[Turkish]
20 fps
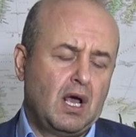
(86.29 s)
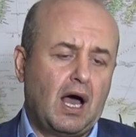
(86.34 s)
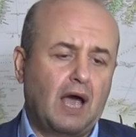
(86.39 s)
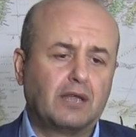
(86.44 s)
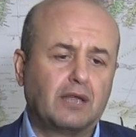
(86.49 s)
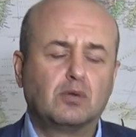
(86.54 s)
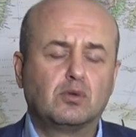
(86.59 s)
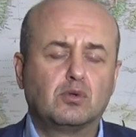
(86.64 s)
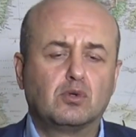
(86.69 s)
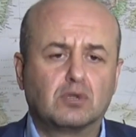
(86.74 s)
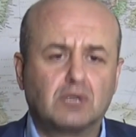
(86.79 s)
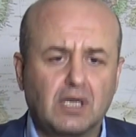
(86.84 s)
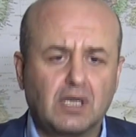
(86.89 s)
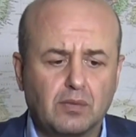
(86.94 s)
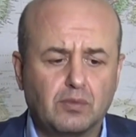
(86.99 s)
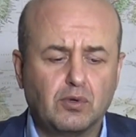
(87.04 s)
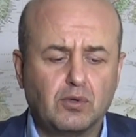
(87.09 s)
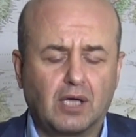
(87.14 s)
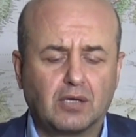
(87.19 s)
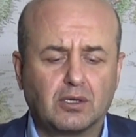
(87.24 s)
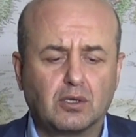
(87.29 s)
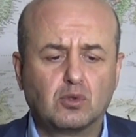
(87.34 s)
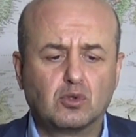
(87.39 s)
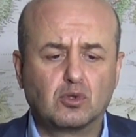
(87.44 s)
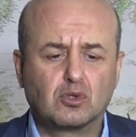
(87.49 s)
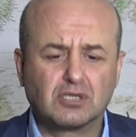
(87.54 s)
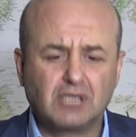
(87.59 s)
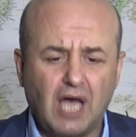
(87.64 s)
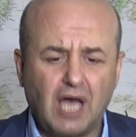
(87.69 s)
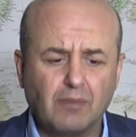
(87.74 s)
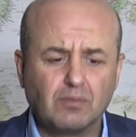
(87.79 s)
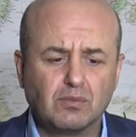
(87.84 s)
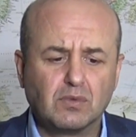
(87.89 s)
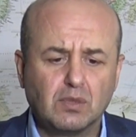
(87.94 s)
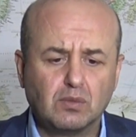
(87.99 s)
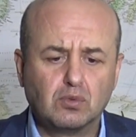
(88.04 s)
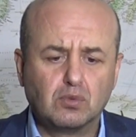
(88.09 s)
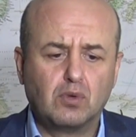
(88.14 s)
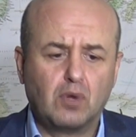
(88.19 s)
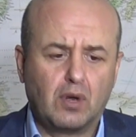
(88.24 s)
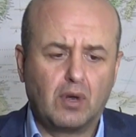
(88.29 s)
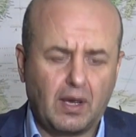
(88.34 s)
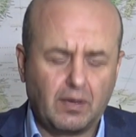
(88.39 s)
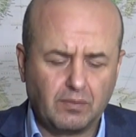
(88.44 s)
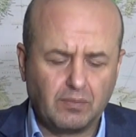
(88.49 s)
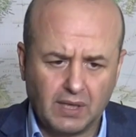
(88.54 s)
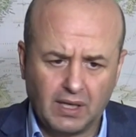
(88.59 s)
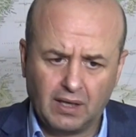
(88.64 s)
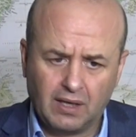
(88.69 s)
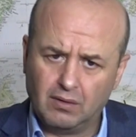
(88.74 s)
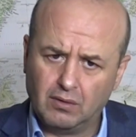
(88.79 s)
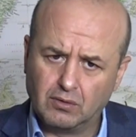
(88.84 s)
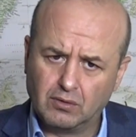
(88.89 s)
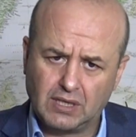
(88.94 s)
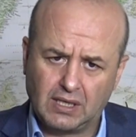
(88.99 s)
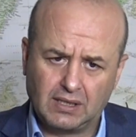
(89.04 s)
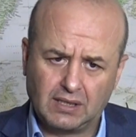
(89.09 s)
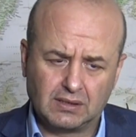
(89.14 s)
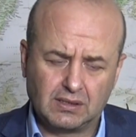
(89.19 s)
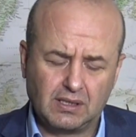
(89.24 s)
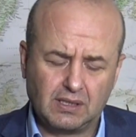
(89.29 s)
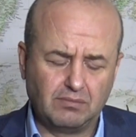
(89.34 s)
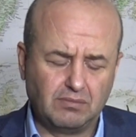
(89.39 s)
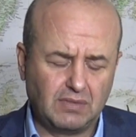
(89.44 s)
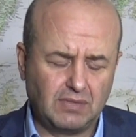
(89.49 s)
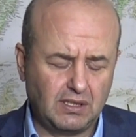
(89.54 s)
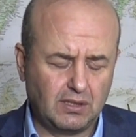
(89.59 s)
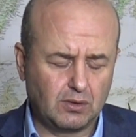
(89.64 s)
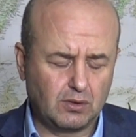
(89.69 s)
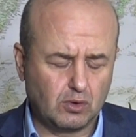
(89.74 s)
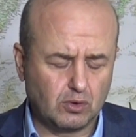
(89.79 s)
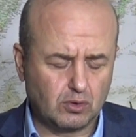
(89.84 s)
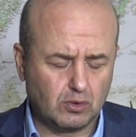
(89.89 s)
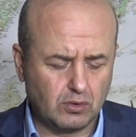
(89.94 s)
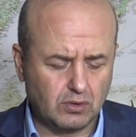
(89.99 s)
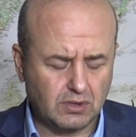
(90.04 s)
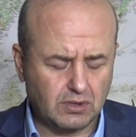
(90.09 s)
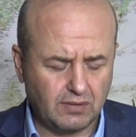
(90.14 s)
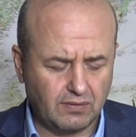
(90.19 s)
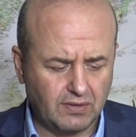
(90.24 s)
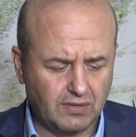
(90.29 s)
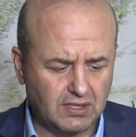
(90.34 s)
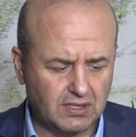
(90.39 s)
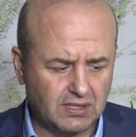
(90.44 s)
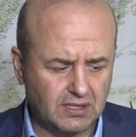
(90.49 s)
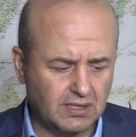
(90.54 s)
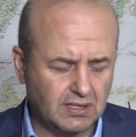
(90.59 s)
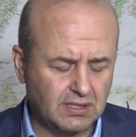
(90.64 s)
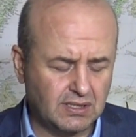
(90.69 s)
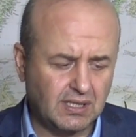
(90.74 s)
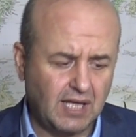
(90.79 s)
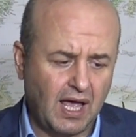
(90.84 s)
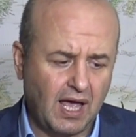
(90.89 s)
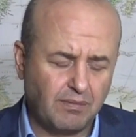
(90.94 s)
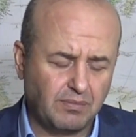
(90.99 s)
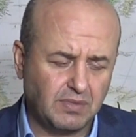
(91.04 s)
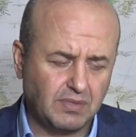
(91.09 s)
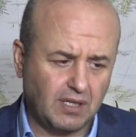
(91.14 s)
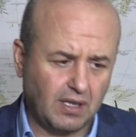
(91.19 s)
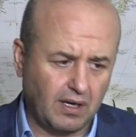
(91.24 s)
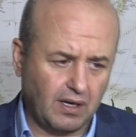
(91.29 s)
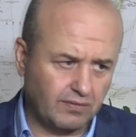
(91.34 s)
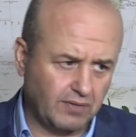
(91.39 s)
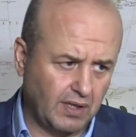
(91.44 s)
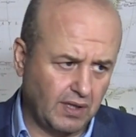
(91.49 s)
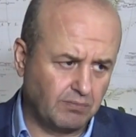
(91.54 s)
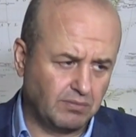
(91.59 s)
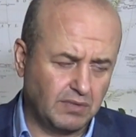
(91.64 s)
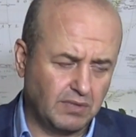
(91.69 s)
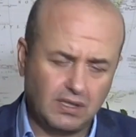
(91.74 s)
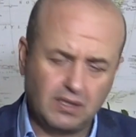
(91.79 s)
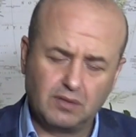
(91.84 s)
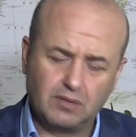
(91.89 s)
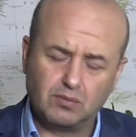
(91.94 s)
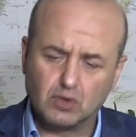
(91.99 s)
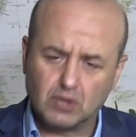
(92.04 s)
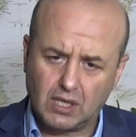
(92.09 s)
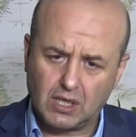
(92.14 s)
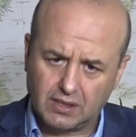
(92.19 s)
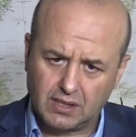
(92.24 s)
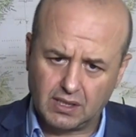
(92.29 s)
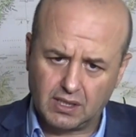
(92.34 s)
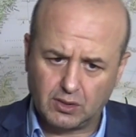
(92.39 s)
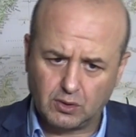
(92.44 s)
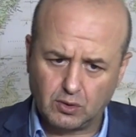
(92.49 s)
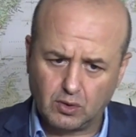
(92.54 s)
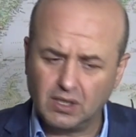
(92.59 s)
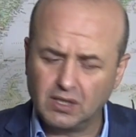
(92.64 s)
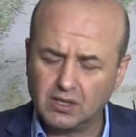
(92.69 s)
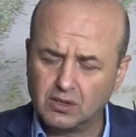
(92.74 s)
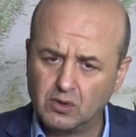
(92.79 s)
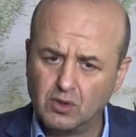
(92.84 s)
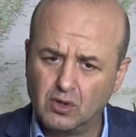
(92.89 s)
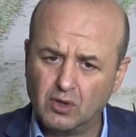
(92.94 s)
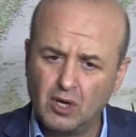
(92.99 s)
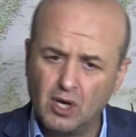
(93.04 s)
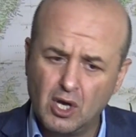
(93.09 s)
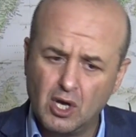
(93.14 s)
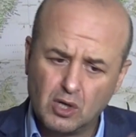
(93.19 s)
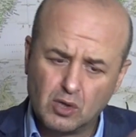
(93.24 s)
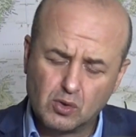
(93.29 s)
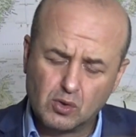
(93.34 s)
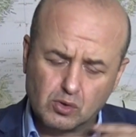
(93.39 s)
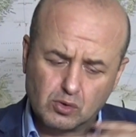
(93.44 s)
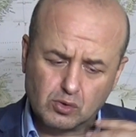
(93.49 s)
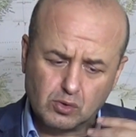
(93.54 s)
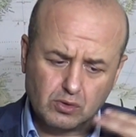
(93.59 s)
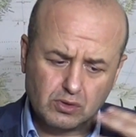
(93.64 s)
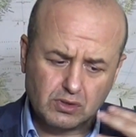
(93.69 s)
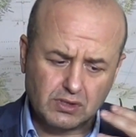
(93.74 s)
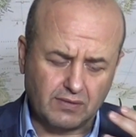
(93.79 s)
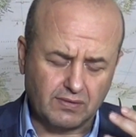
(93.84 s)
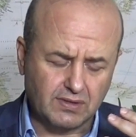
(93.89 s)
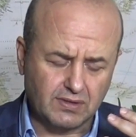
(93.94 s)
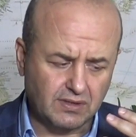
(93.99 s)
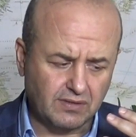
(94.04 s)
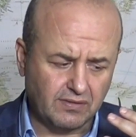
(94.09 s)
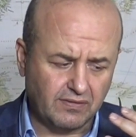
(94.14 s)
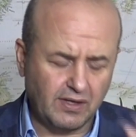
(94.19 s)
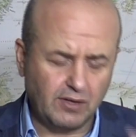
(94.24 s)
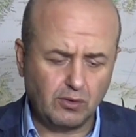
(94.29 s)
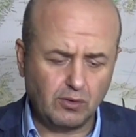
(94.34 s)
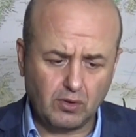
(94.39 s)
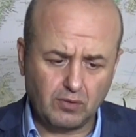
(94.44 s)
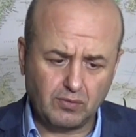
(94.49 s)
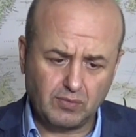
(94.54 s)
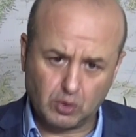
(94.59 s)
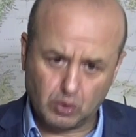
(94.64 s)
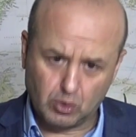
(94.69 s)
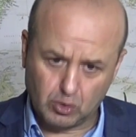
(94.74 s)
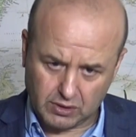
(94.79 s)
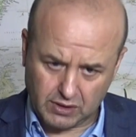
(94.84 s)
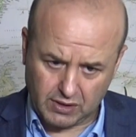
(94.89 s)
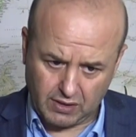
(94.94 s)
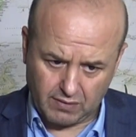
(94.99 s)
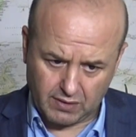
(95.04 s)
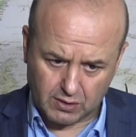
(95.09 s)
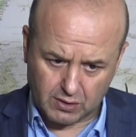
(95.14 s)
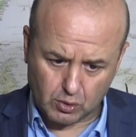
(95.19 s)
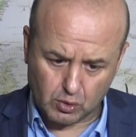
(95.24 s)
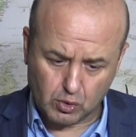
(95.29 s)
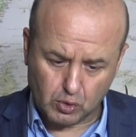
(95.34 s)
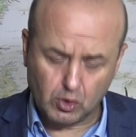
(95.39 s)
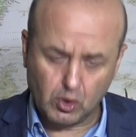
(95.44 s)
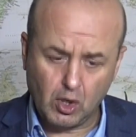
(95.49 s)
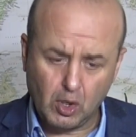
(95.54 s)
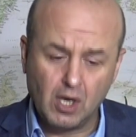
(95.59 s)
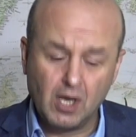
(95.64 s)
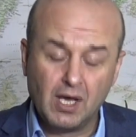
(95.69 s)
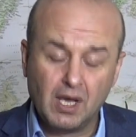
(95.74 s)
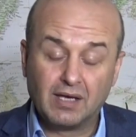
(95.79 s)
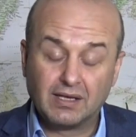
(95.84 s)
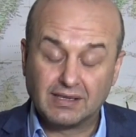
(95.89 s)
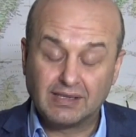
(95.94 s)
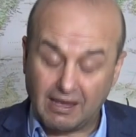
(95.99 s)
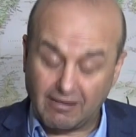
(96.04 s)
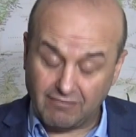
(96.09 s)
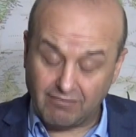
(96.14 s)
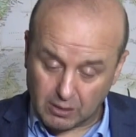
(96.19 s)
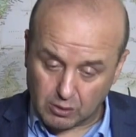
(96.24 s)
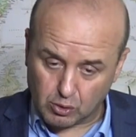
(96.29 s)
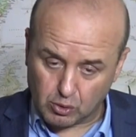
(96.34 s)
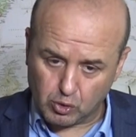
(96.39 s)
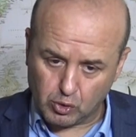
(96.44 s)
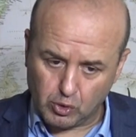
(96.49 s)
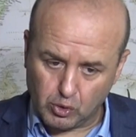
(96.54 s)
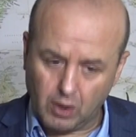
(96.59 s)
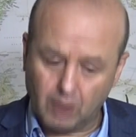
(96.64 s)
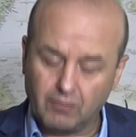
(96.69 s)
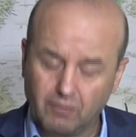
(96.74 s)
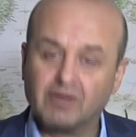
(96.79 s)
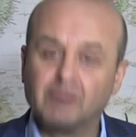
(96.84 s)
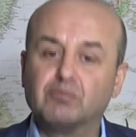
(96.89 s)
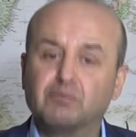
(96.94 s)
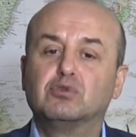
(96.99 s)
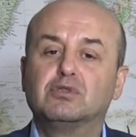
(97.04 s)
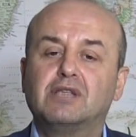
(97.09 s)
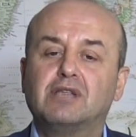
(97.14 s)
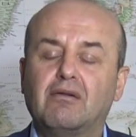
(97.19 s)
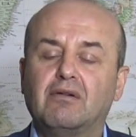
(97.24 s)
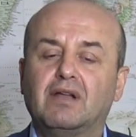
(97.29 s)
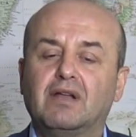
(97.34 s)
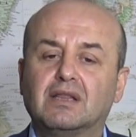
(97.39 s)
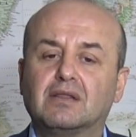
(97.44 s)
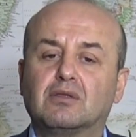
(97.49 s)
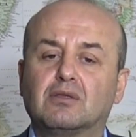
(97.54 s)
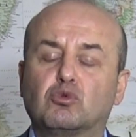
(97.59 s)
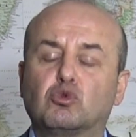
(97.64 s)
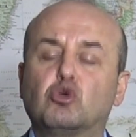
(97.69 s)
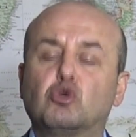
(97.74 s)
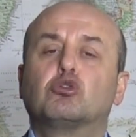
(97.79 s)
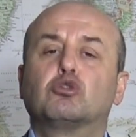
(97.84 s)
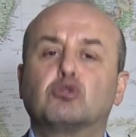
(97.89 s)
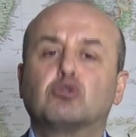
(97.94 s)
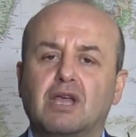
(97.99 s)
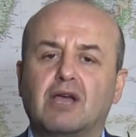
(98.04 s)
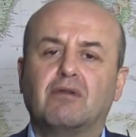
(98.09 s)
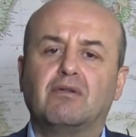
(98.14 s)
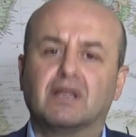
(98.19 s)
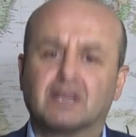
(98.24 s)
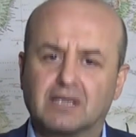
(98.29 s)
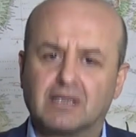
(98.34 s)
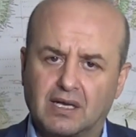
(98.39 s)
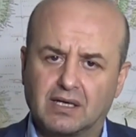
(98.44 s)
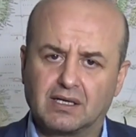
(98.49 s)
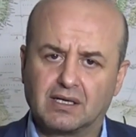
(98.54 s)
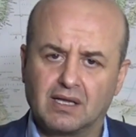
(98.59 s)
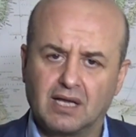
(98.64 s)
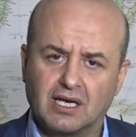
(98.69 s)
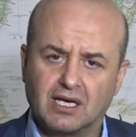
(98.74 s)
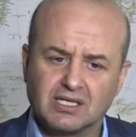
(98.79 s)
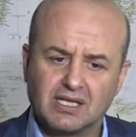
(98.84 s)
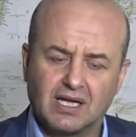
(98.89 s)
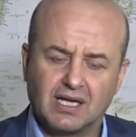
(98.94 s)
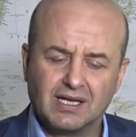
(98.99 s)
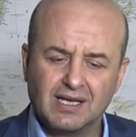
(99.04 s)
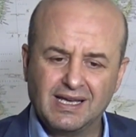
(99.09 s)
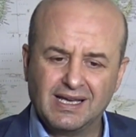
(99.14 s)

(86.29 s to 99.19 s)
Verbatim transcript: Atatürk ne yapıyor? Atatürk tam da bu dönemde özellikle Milli Kurtuluş Savaşı sırasında hem bir taraftan milli mücadeleyi yönetiyor, Kurtuluş Savaşı'nı veriyor, bir Türk devleti kuruyor. Devlet kuruyor ve bu devlet Türk devleti arkadaşlar.